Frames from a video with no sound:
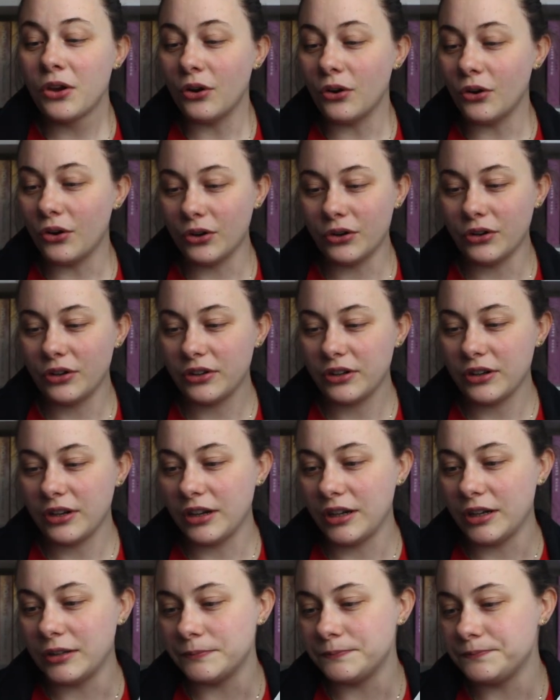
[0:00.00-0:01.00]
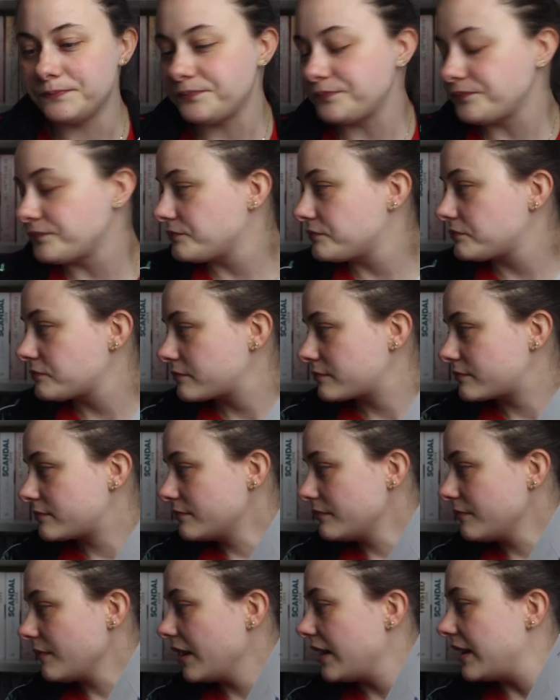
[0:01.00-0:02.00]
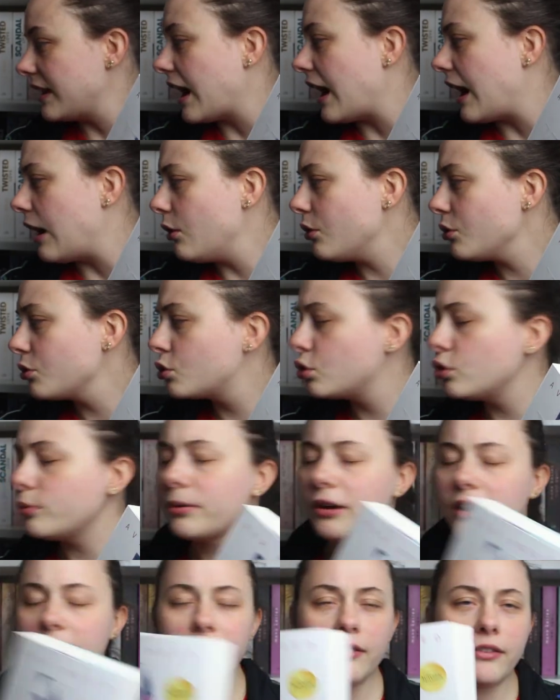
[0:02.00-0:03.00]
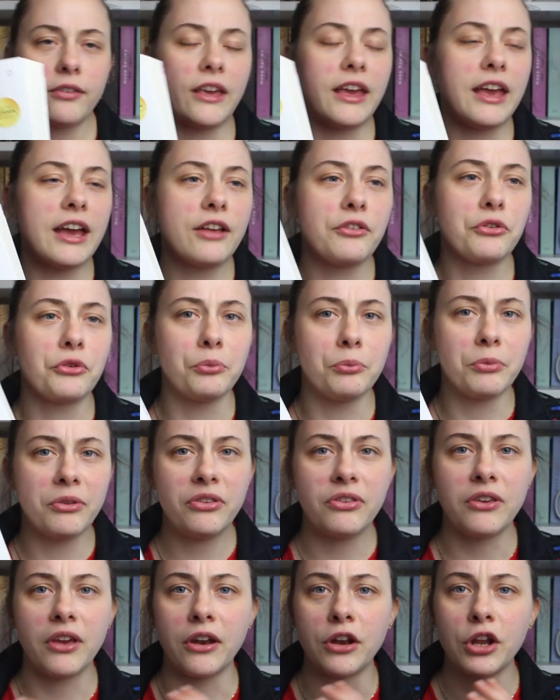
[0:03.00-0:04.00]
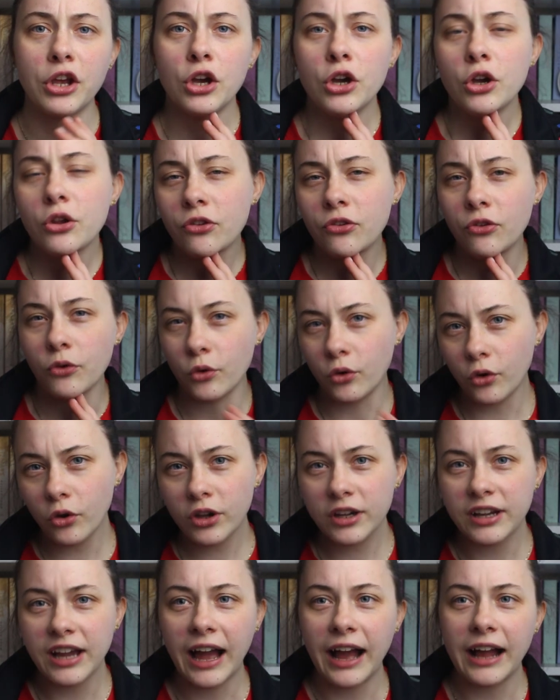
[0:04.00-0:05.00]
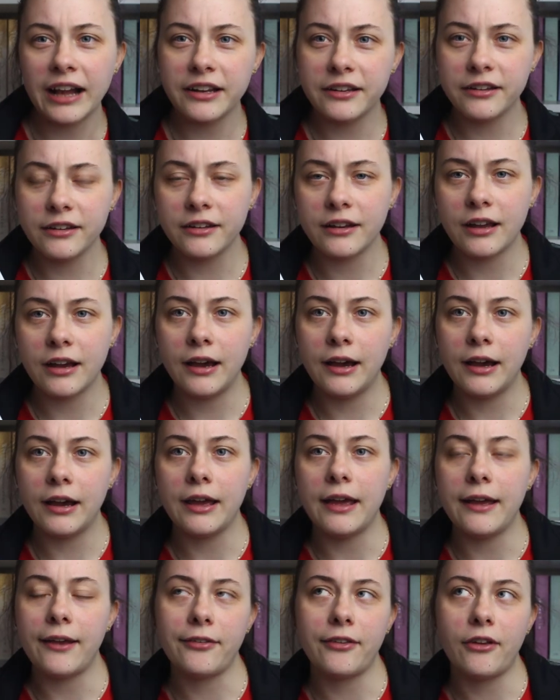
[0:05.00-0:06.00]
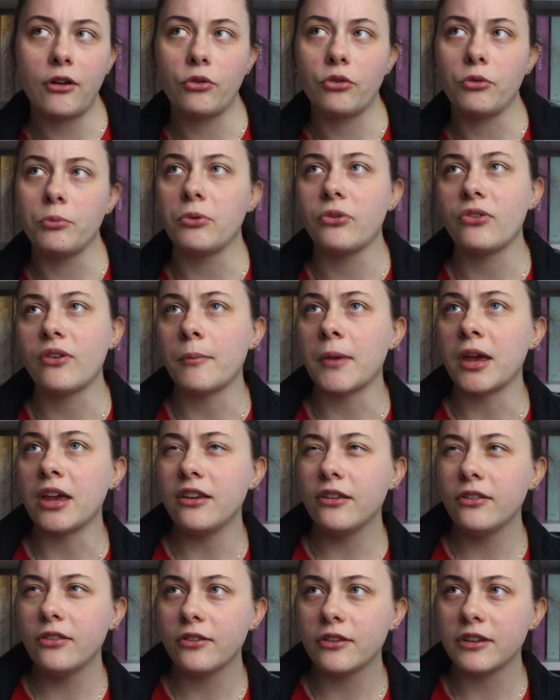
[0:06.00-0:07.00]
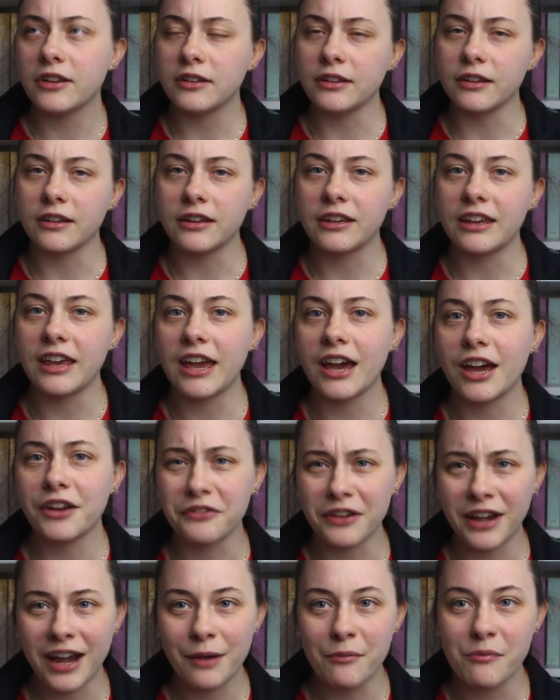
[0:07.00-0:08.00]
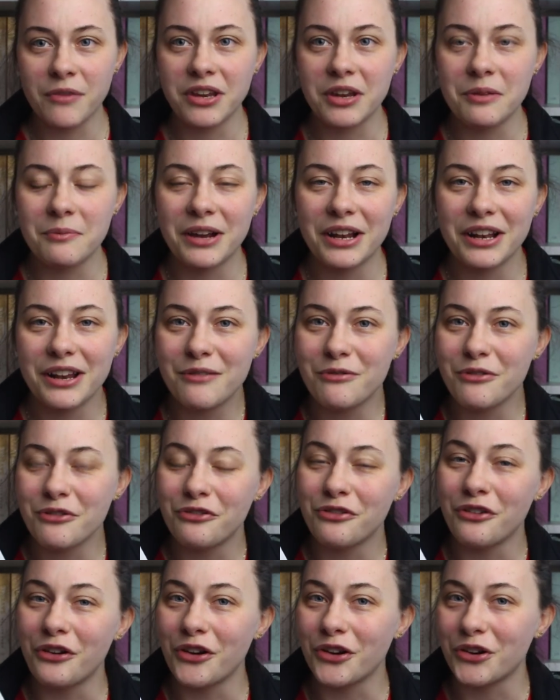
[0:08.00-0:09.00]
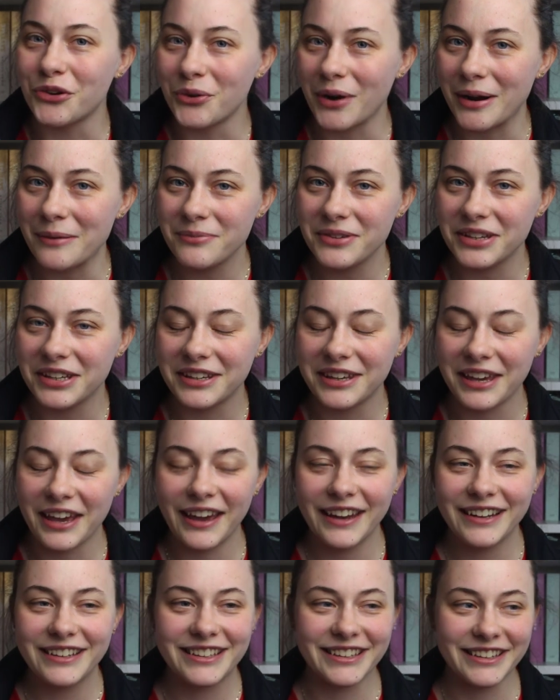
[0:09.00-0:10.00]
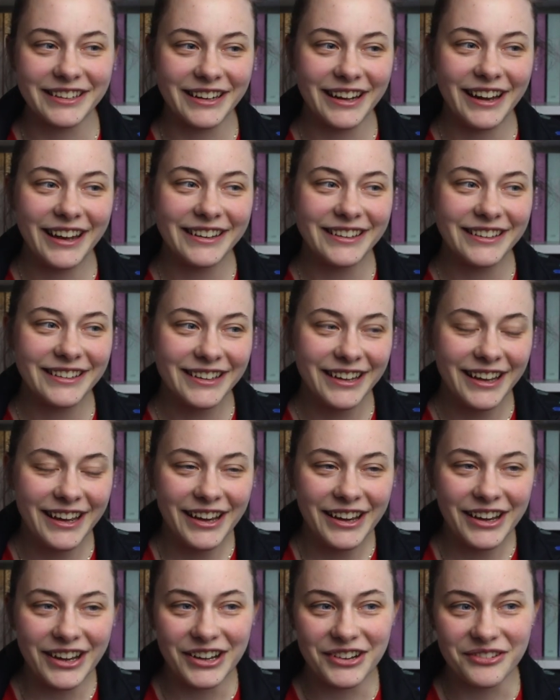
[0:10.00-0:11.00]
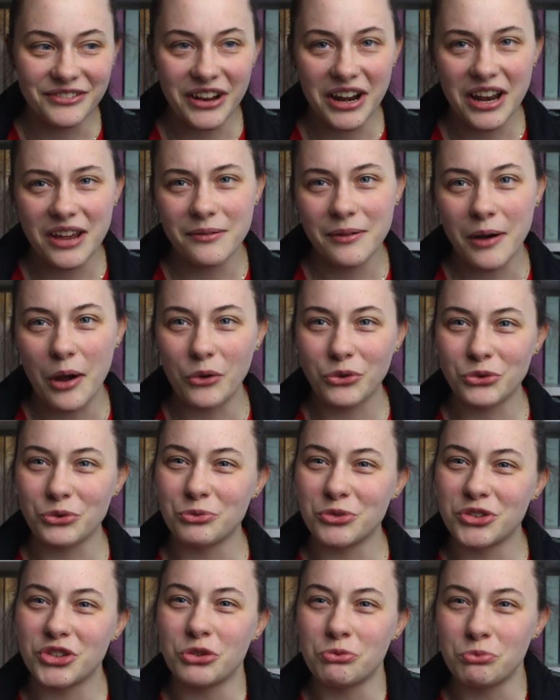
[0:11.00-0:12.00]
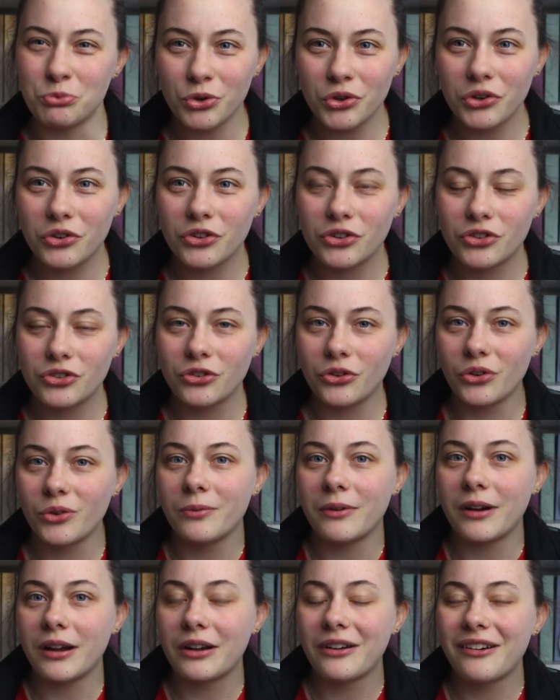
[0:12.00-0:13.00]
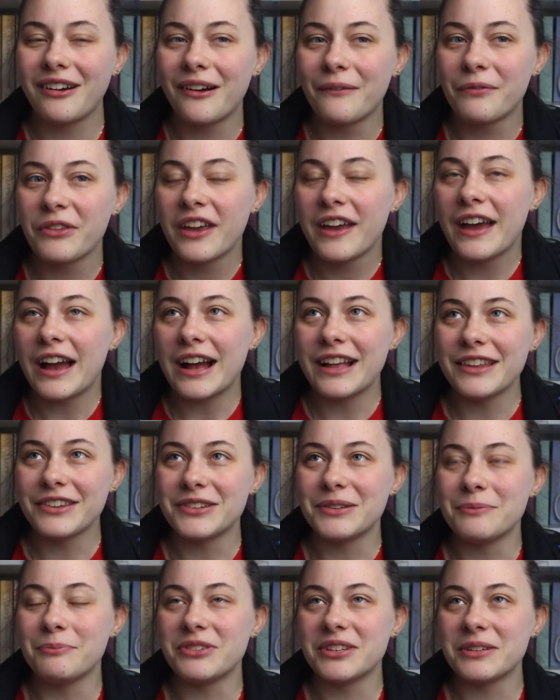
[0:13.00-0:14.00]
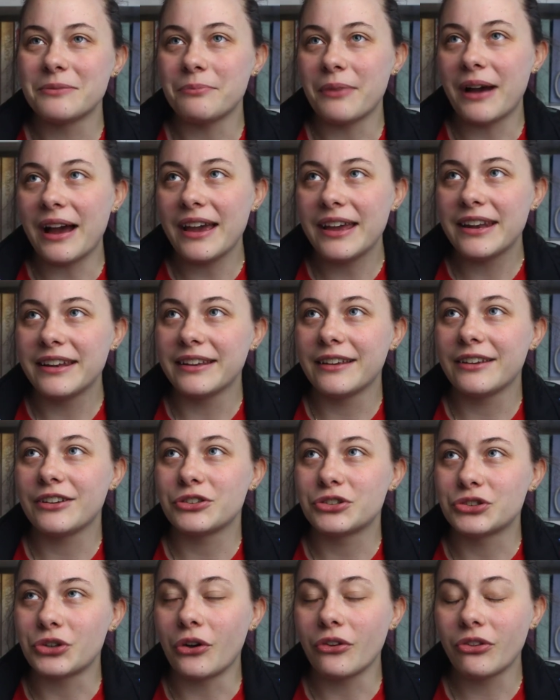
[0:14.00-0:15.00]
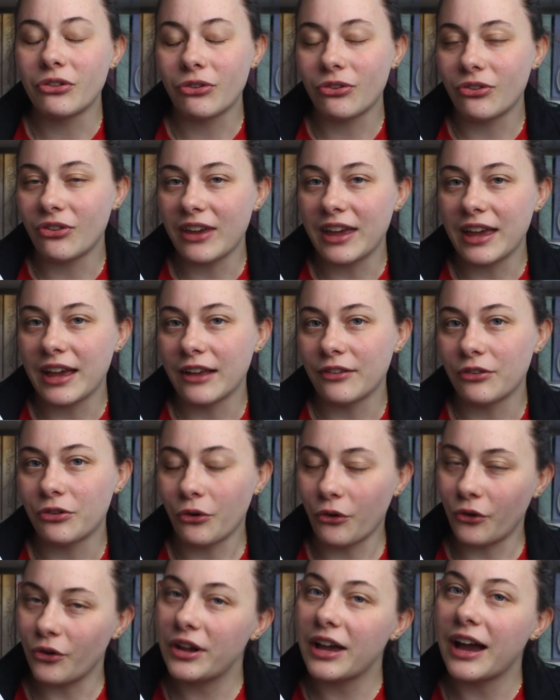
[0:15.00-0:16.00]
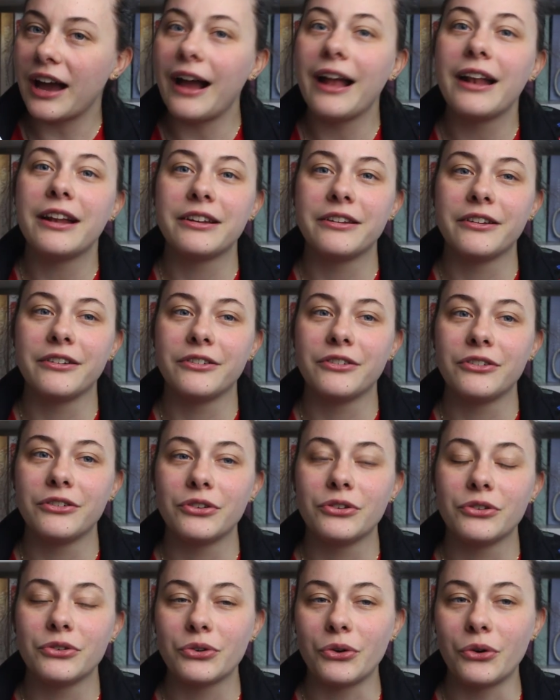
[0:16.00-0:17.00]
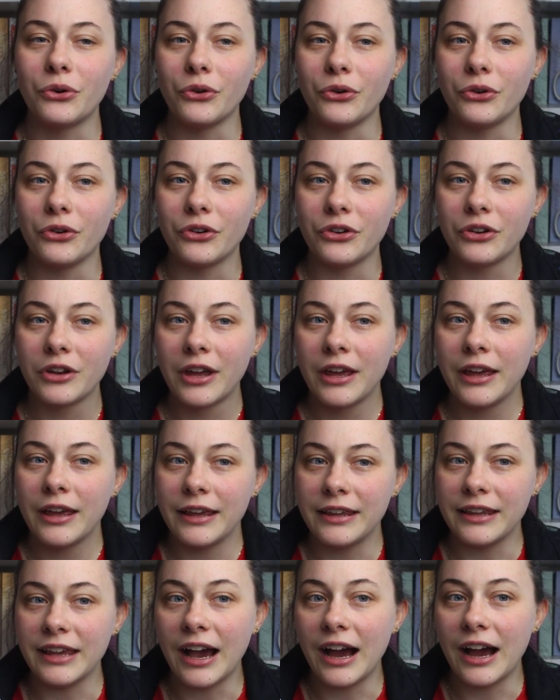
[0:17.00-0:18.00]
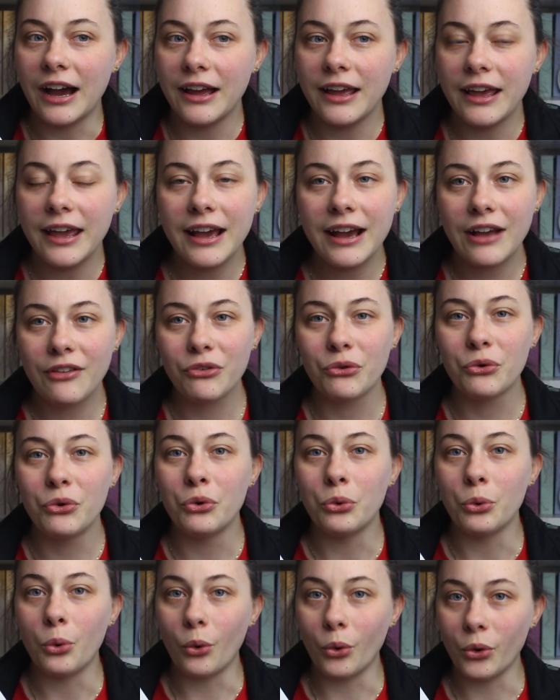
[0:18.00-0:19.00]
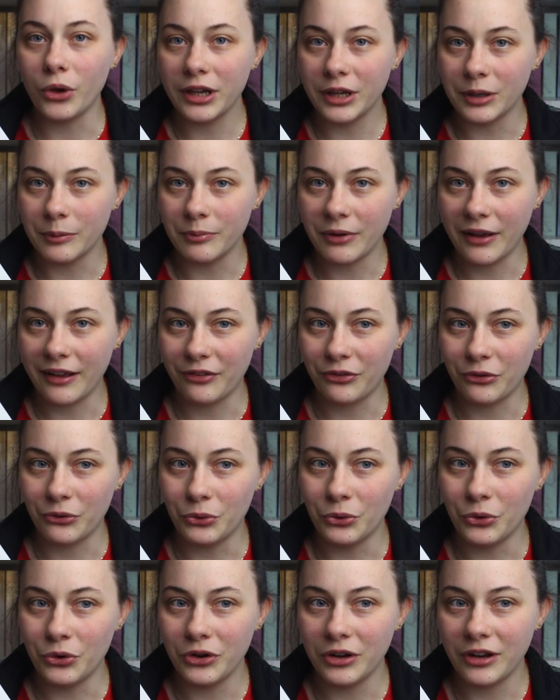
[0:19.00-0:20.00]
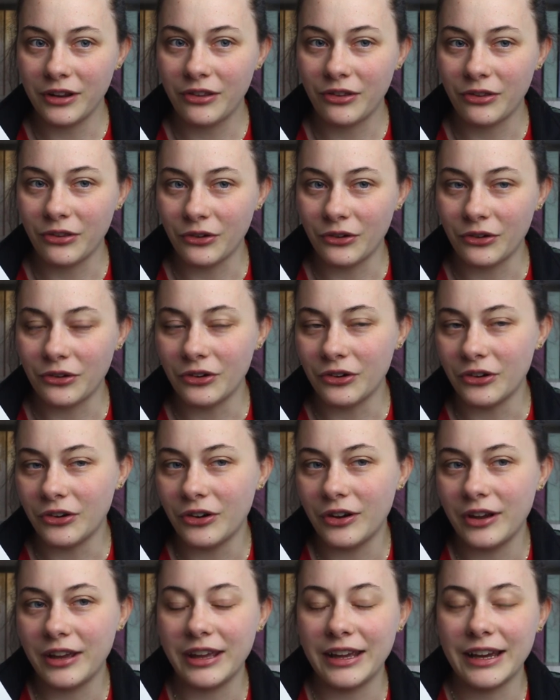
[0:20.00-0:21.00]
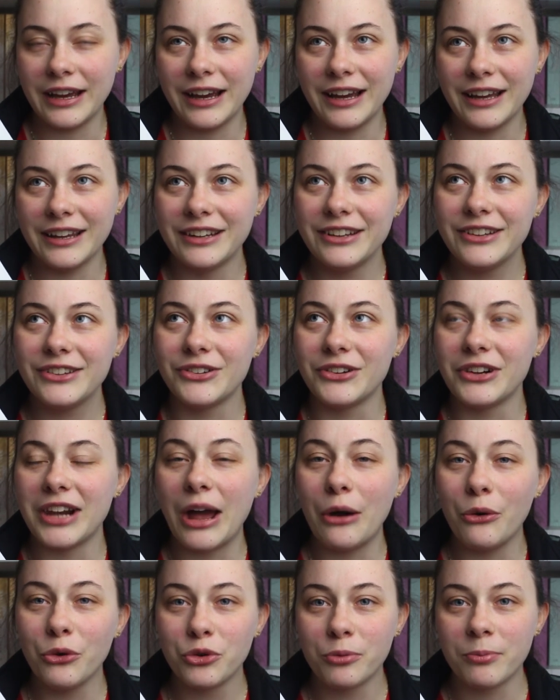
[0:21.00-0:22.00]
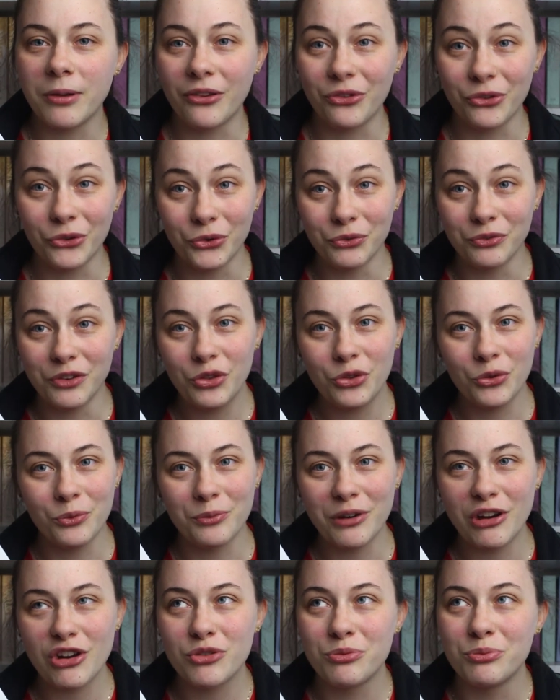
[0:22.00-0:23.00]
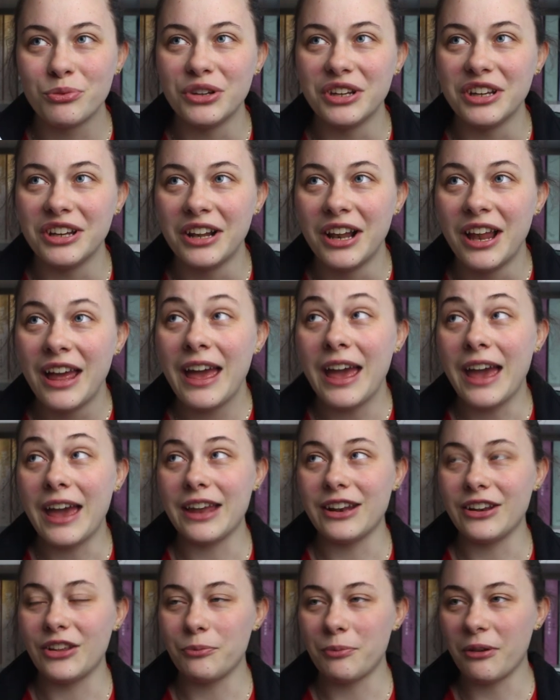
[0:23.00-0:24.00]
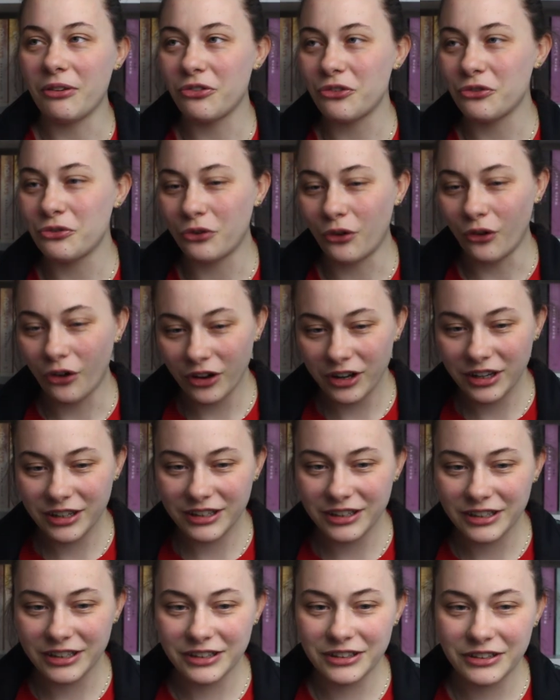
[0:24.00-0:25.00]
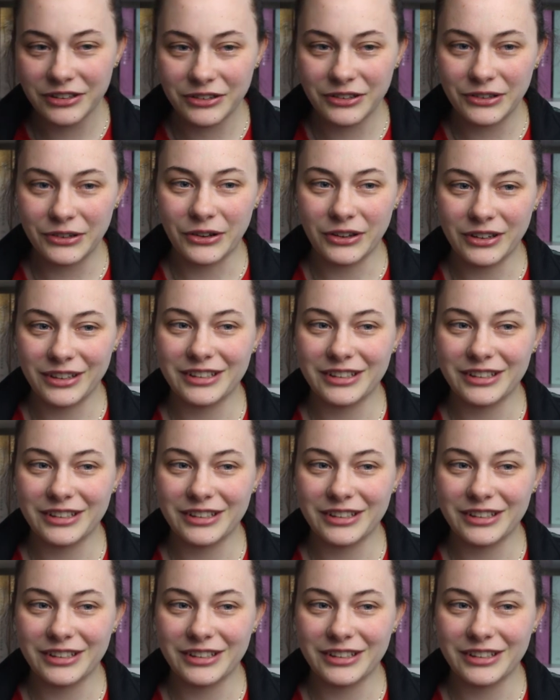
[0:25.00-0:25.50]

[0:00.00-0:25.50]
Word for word: Und ähm, ja, auch Cooper ist eher so ein bisschen zurückhaltender. Er ist auch so ein bisschen mehr in sich gekehrt. Wir haben ihn immer liebevoll Grumpy Cat genannt, äh, weil er immer auch so ein bisschen mürrisch rüberkommt. Also die sind beide schon sehr zurückhaltend und ja, eher so ruhige Personen, nicht so, ja, nicht so laute Personen wie zum Beispiel Andys beste Freundin.